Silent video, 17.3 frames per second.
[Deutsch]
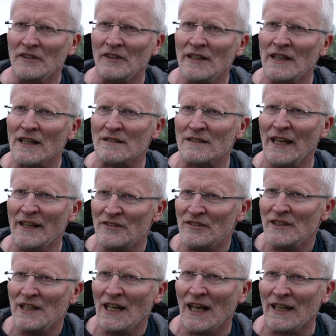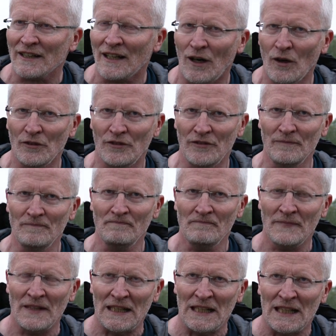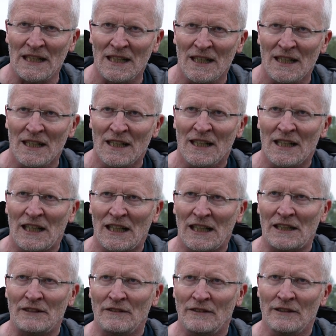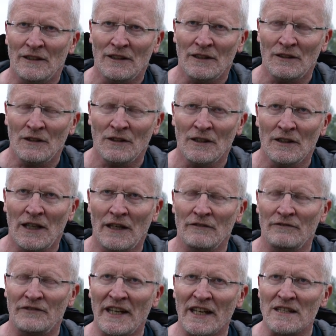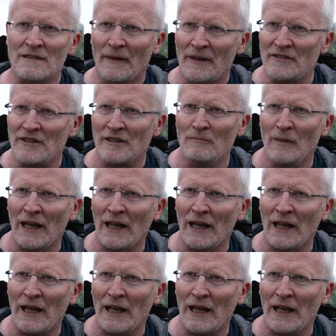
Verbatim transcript: Wir sind das ganze Jahr draußen, 24 äh,